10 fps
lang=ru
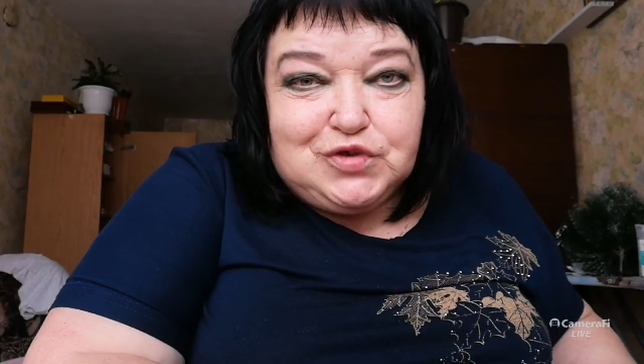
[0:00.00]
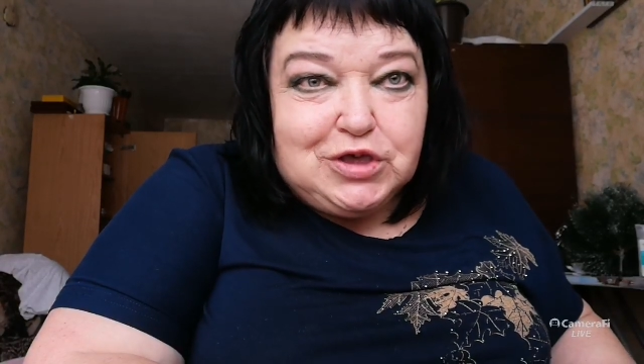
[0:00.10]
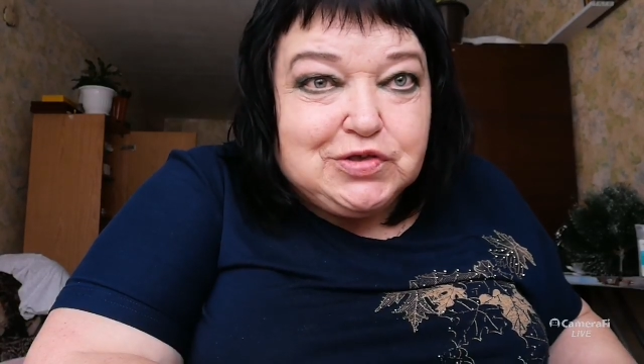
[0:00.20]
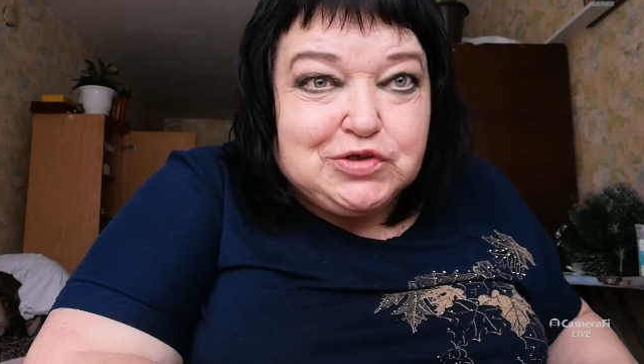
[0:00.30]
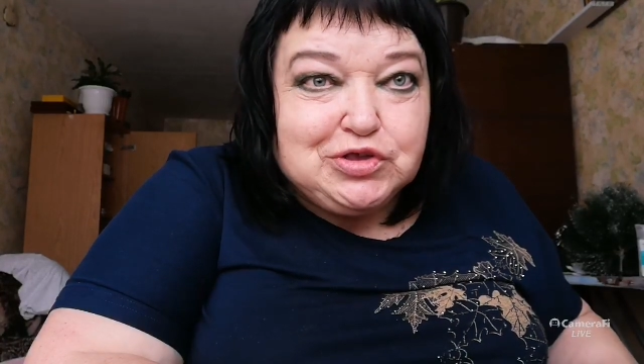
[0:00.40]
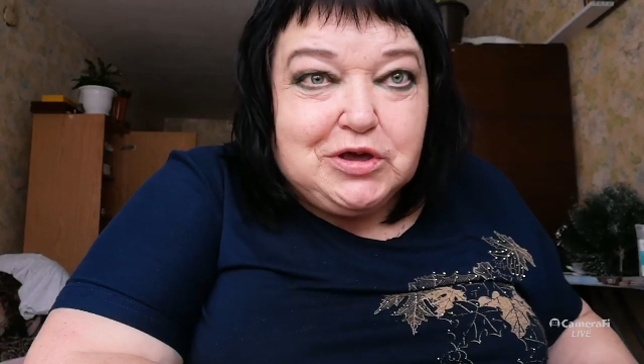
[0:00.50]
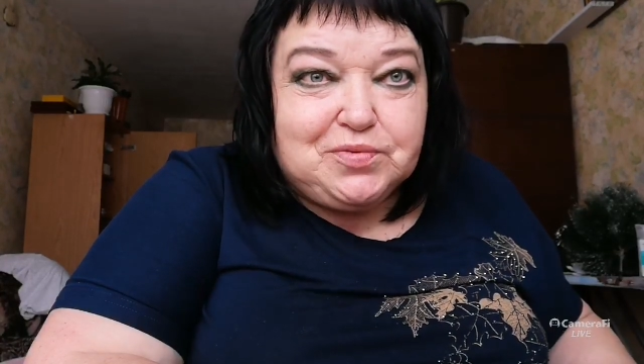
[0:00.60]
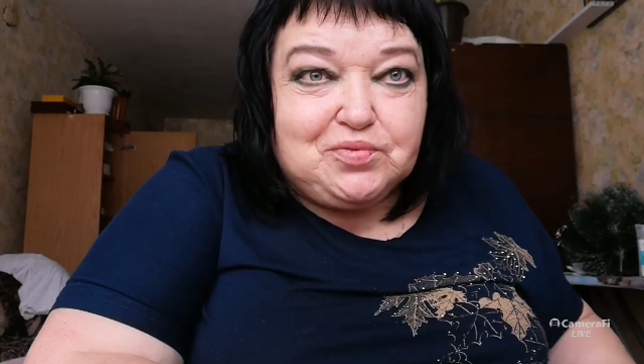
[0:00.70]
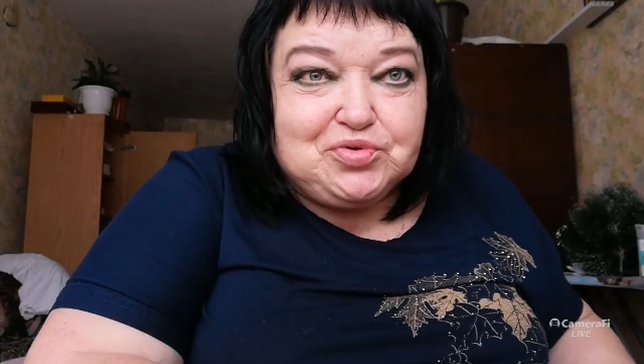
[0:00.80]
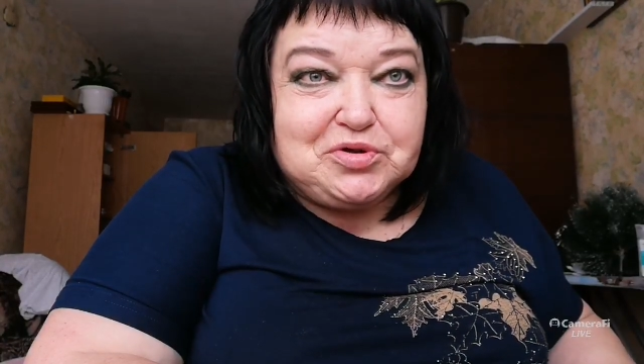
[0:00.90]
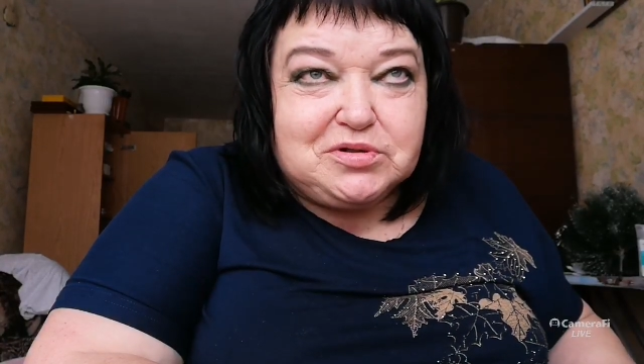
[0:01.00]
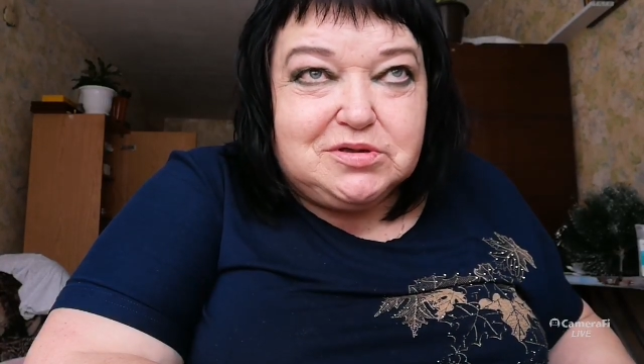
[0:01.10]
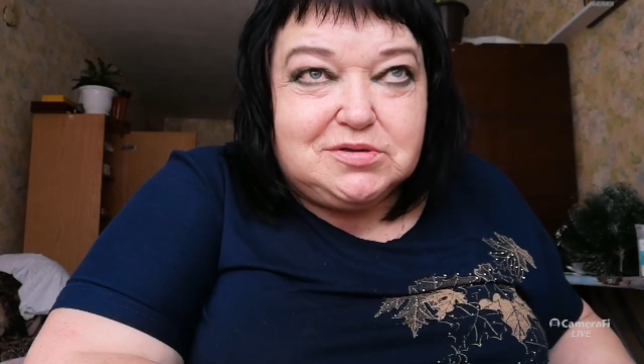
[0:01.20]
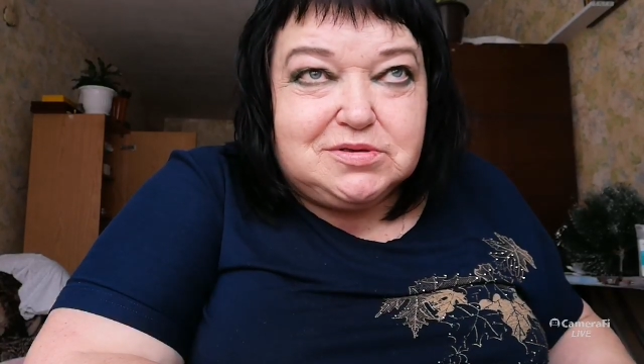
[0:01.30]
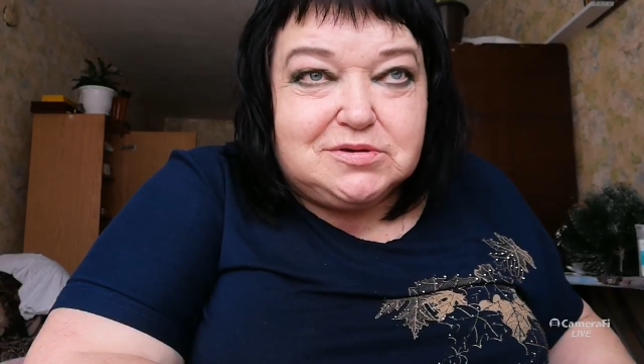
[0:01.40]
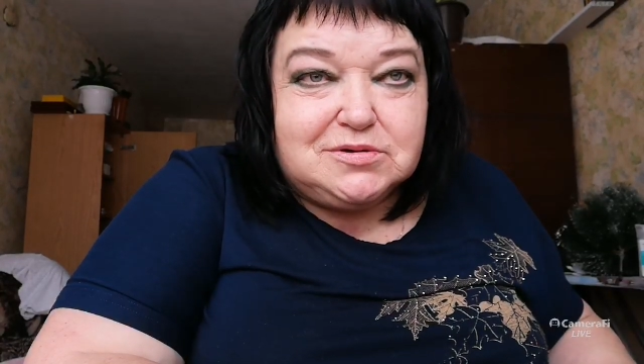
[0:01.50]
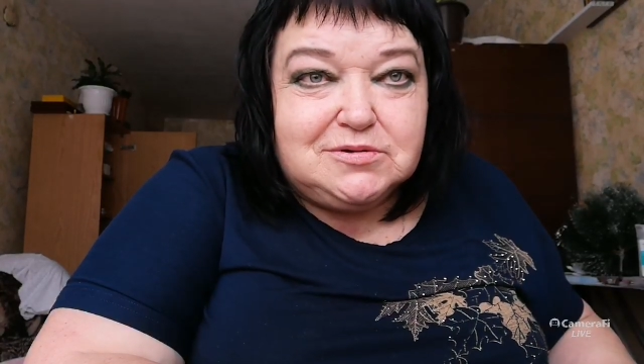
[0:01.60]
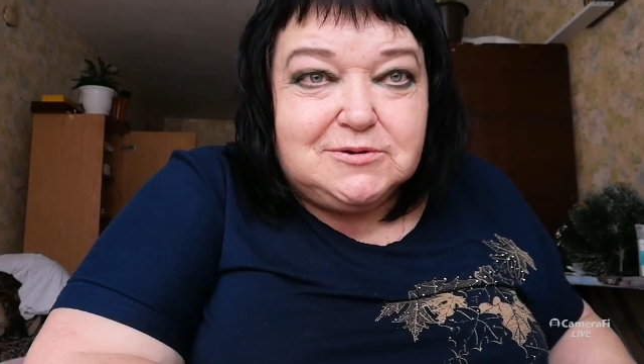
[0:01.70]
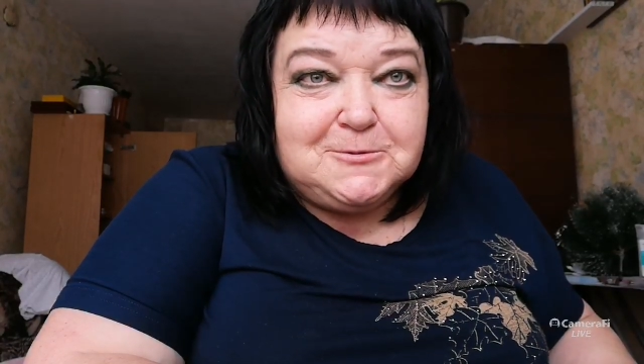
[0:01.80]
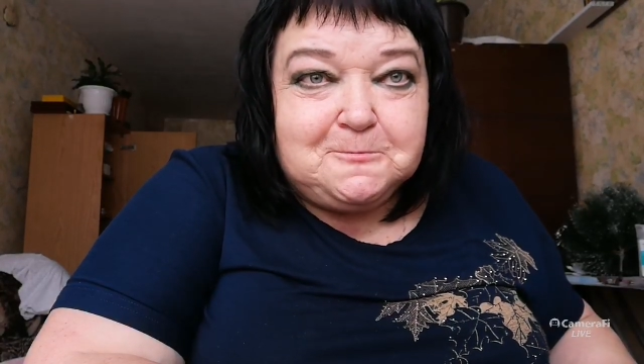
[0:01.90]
Все сидят в интернете.